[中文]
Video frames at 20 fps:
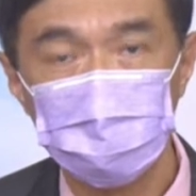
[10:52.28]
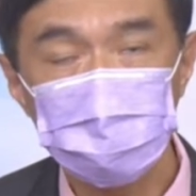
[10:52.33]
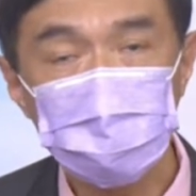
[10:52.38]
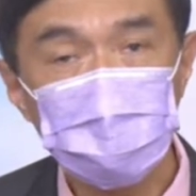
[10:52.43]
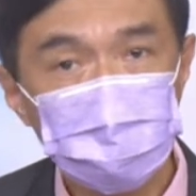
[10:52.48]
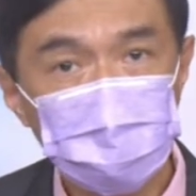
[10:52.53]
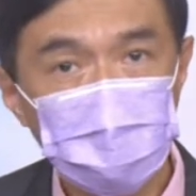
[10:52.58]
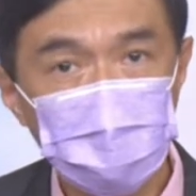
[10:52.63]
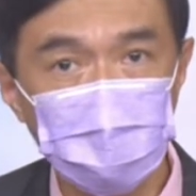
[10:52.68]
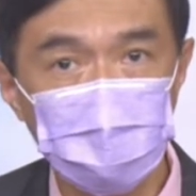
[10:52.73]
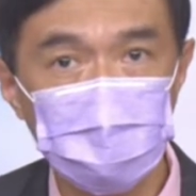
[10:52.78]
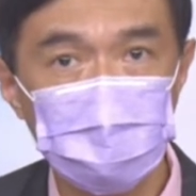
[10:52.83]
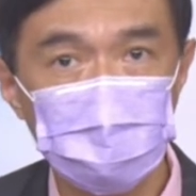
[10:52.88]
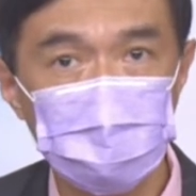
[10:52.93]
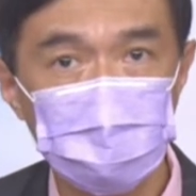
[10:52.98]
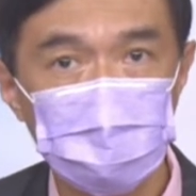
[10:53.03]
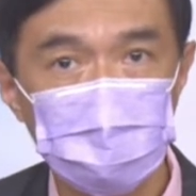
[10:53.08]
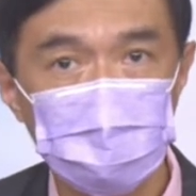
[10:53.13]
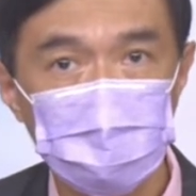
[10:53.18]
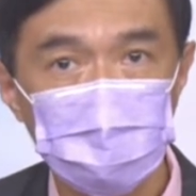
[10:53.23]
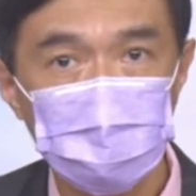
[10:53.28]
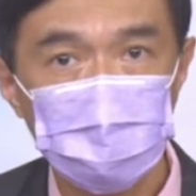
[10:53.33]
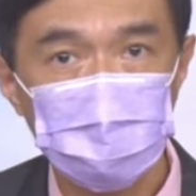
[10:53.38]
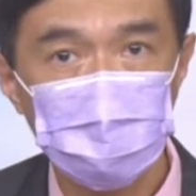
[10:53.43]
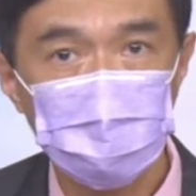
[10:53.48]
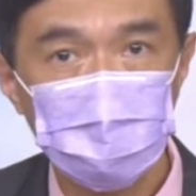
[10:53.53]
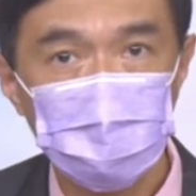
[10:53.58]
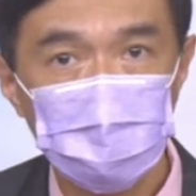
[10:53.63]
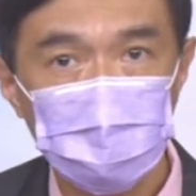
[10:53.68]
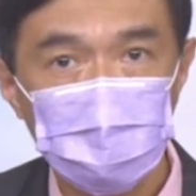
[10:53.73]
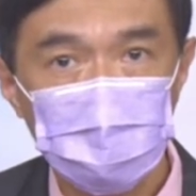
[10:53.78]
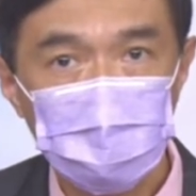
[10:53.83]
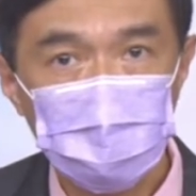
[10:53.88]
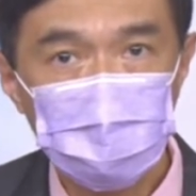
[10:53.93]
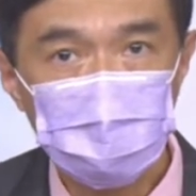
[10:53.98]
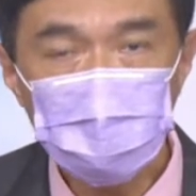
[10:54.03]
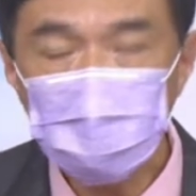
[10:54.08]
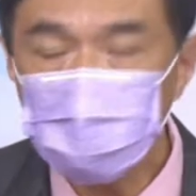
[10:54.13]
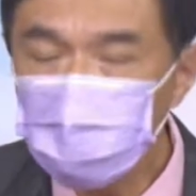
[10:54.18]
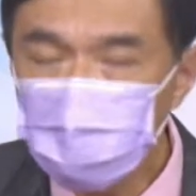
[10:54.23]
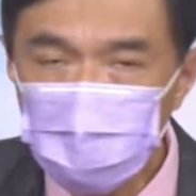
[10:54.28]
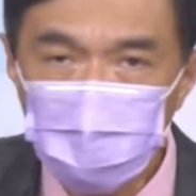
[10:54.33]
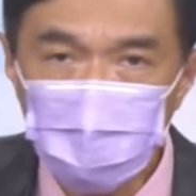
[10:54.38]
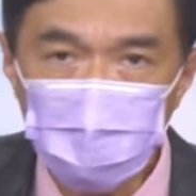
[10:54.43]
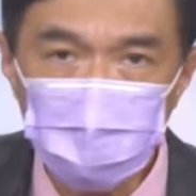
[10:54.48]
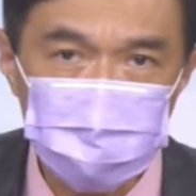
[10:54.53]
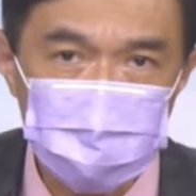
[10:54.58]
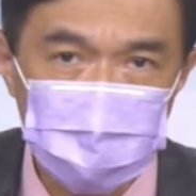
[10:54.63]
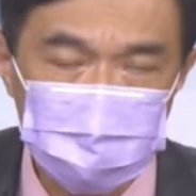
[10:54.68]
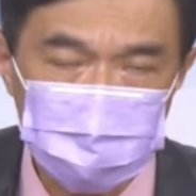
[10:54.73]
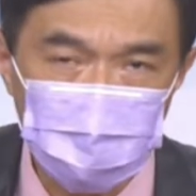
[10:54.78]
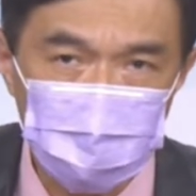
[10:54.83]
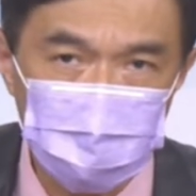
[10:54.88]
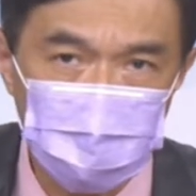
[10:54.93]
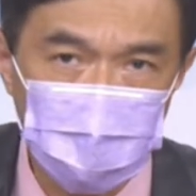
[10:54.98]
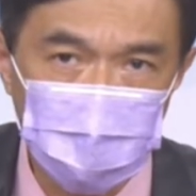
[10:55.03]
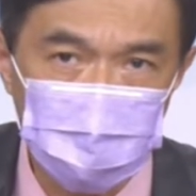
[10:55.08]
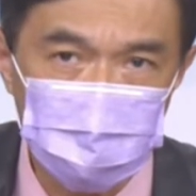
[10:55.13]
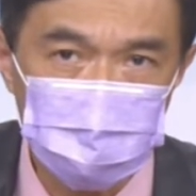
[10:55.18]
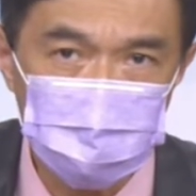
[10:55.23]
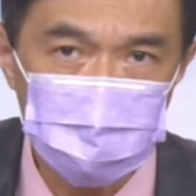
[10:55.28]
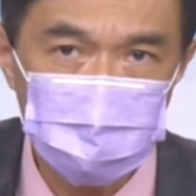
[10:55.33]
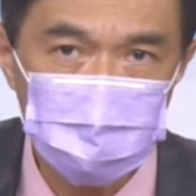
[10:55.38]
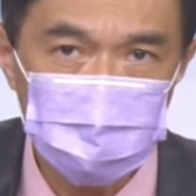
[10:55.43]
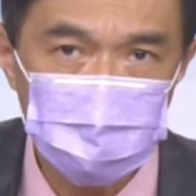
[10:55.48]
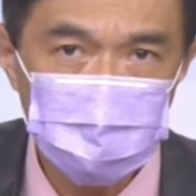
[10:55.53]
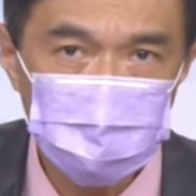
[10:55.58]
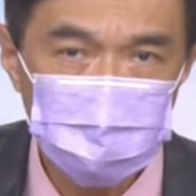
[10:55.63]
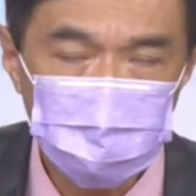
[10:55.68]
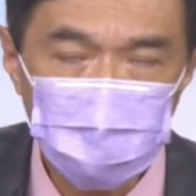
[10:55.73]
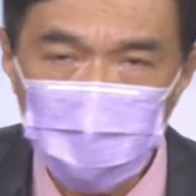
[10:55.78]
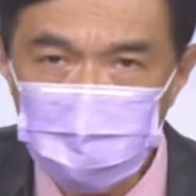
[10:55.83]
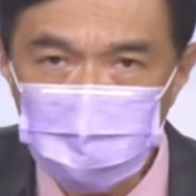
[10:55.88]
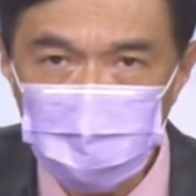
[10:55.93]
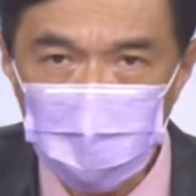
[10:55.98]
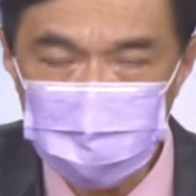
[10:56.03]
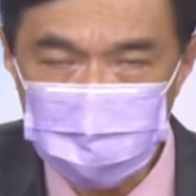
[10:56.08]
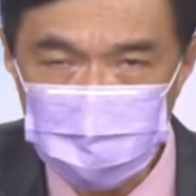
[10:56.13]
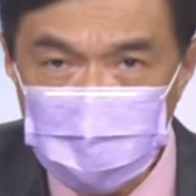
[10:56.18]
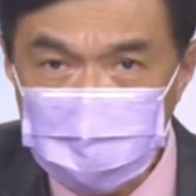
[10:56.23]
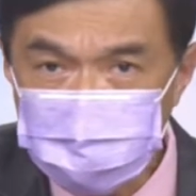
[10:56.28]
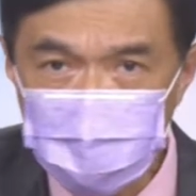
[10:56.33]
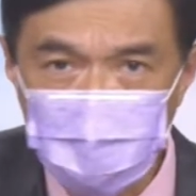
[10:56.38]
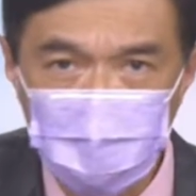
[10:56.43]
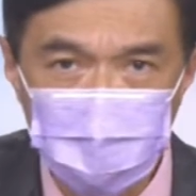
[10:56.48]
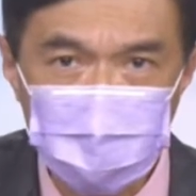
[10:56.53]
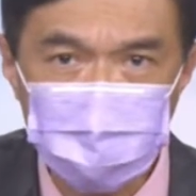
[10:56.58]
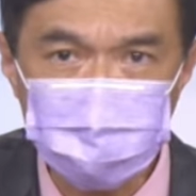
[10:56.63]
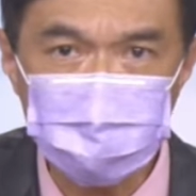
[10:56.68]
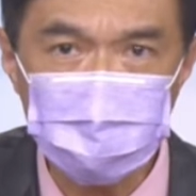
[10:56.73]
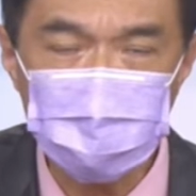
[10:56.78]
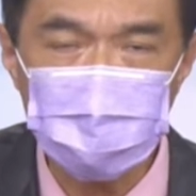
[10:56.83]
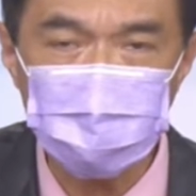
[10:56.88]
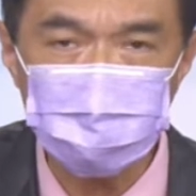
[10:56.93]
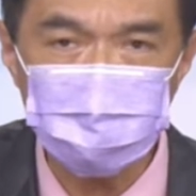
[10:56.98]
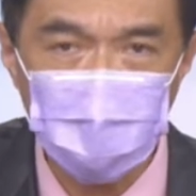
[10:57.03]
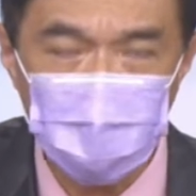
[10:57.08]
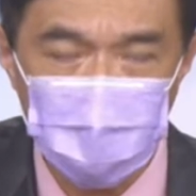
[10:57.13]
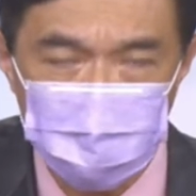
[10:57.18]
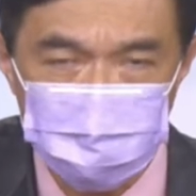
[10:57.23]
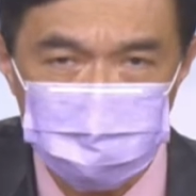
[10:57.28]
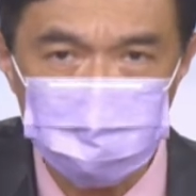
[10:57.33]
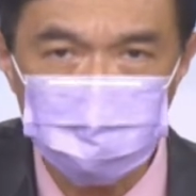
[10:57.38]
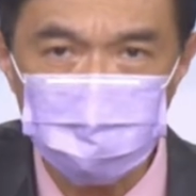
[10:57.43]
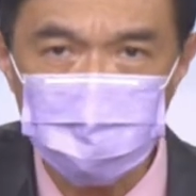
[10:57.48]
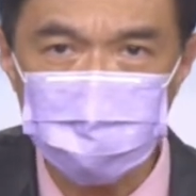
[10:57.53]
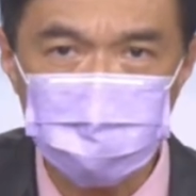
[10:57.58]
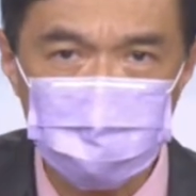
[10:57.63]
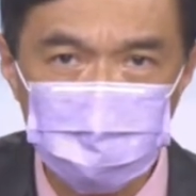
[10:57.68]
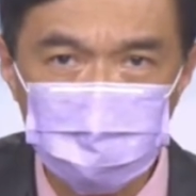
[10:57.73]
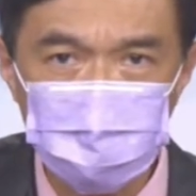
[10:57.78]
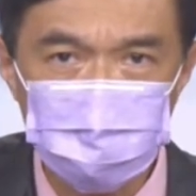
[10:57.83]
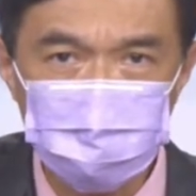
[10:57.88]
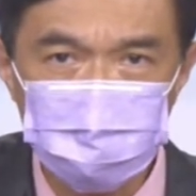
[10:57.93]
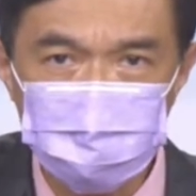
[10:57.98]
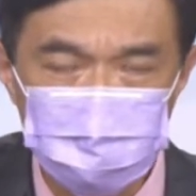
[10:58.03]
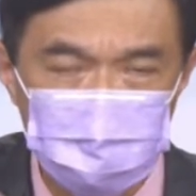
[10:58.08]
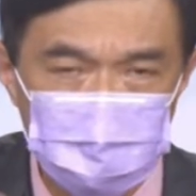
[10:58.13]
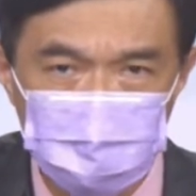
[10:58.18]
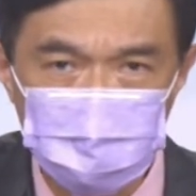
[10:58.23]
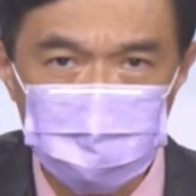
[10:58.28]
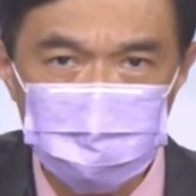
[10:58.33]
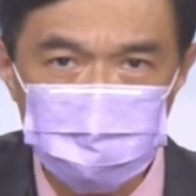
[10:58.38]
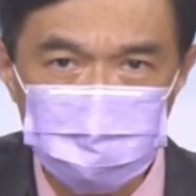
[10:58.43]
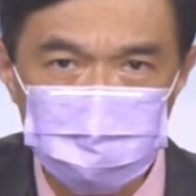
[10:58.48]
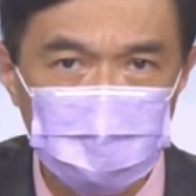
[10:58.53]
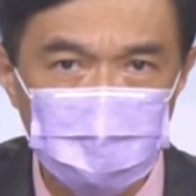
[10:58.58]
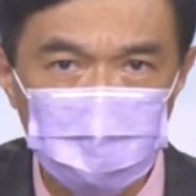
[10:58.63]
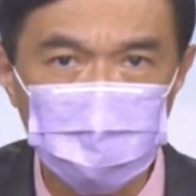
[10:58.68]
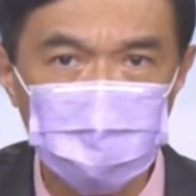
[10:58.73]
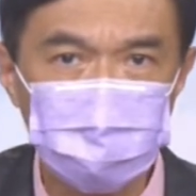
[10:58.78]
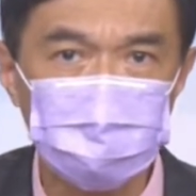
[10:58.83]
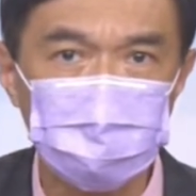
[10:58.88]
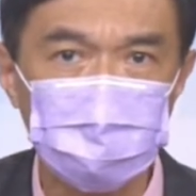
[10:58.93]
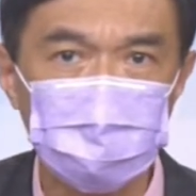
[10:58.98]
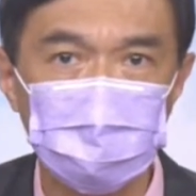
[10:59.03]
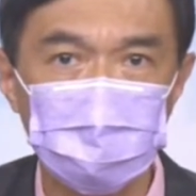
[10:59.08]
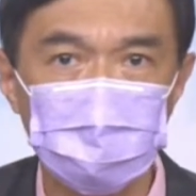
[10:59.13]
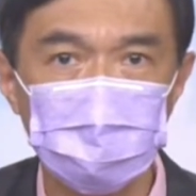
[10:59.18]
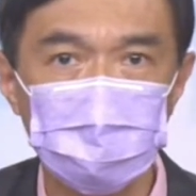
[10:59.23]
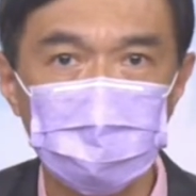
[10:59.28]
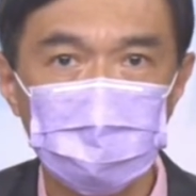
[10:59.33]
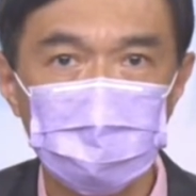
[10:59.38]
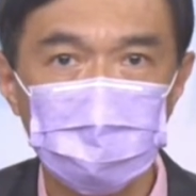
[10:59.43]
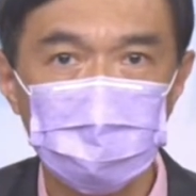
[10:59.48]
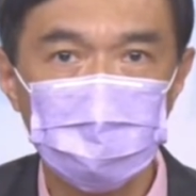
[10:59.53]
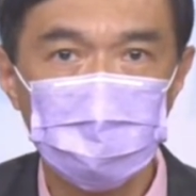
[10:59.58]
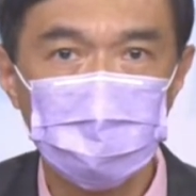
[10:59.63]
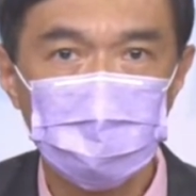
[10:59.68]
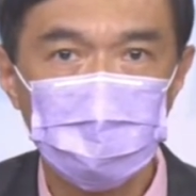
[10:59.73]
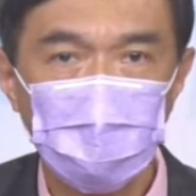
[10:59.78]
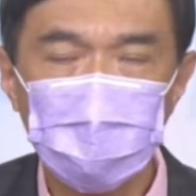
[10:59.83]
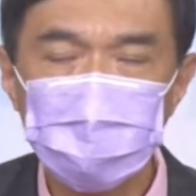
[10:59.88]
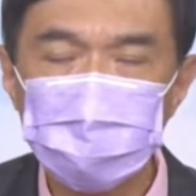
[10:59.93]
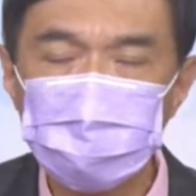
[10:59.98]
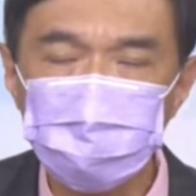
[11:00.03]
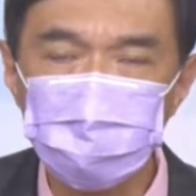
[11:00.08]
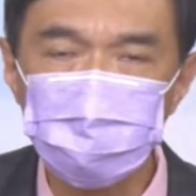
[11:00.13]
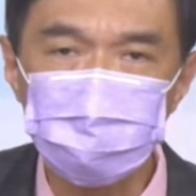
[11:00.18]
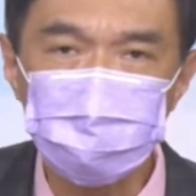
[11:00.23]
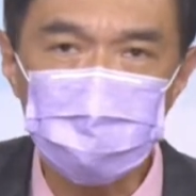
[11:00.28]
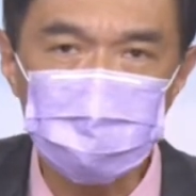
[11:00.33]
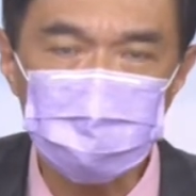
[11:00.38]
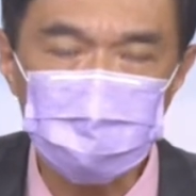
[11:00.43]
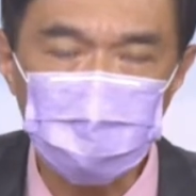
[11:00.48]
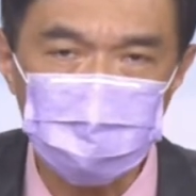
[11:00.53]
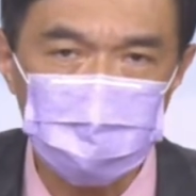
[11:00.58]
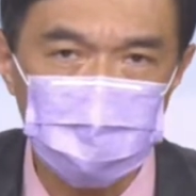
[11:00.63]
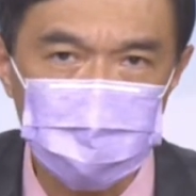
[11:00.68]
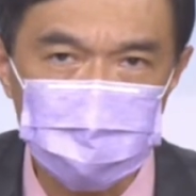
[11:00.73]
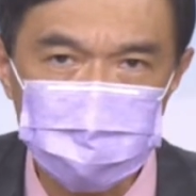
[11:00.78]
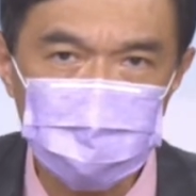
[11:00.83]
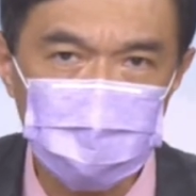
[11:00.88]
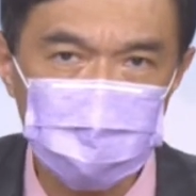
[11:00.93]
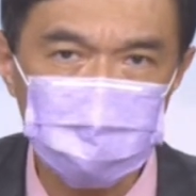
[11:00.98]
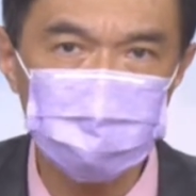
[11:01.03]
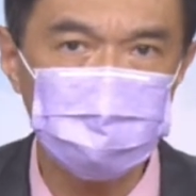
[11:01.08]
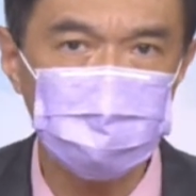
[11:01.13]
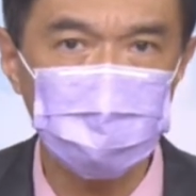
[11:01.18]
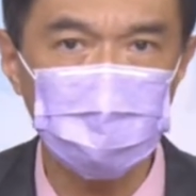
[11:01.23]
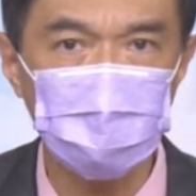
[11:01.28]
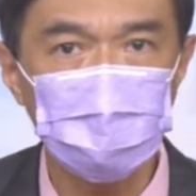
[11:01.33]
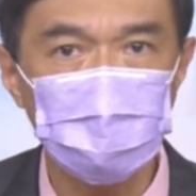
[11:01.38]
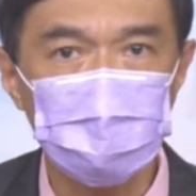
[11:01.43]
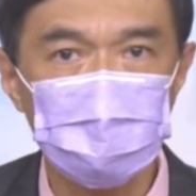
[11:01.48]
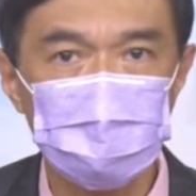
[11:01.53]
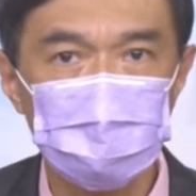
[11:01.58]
对不对？那如果这个动能慢慢一点一滴的被联准会收回去、收回去、收回去，啊，你股市动能欠缺，